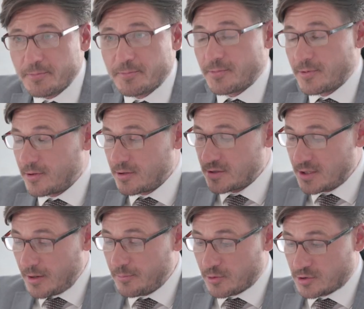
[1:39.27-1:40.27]
จะนึกภาพไม่อ
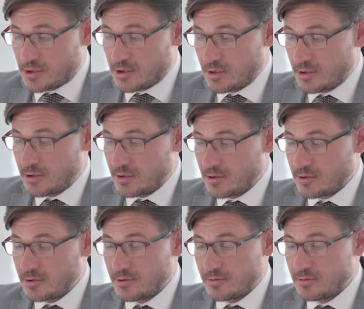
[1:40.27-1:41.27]
อกแต่รุ่นพี่คนนั้นบอก
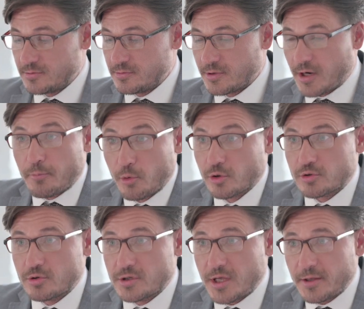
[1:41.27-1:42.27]
ว่าตัวเขาเองเนี่ย
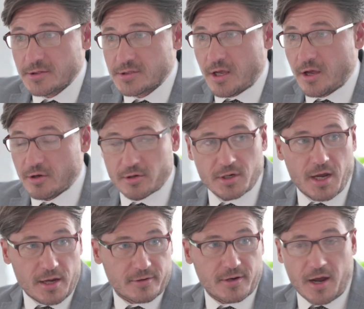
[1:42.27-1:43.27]
เคยเป็นคนอารมณ์ร้อน
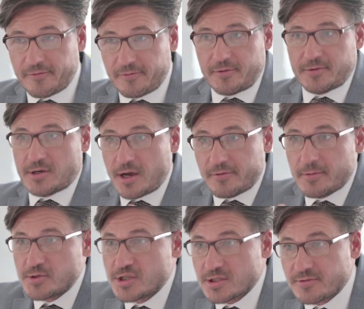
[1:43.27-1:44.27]
มาก่อน เปลี่ยนไป
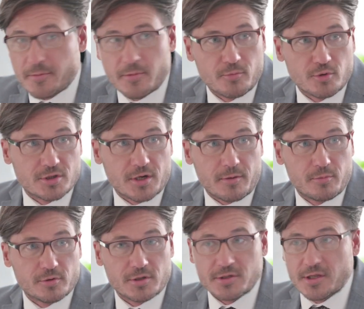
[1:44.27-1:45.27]
ด้วยพละ
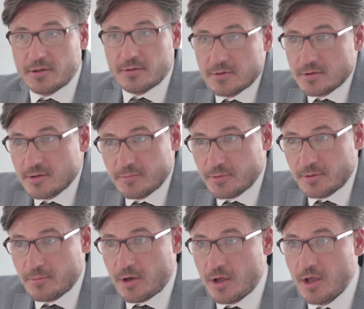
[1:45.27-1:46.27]
กำลังและความรู้สึ
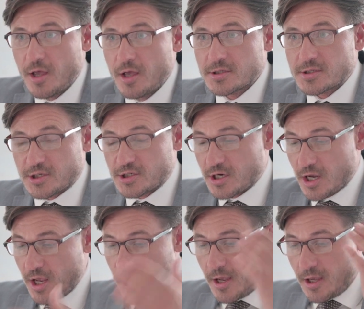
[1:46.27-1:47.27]
กรักความถู
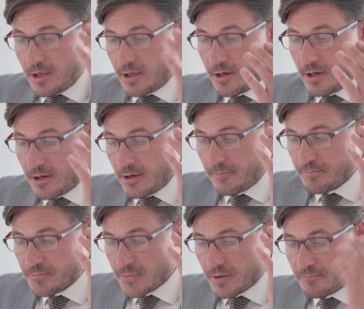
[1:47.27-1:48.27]
กต้อง
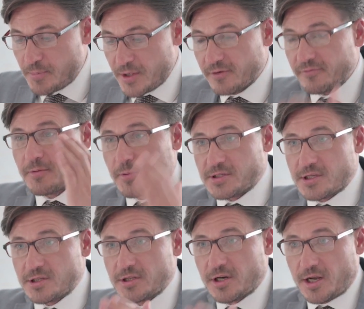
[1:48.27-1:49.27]
เราก็ยังต้อง
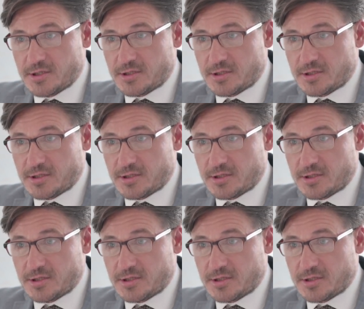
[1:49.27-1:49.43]
คอยที่จะ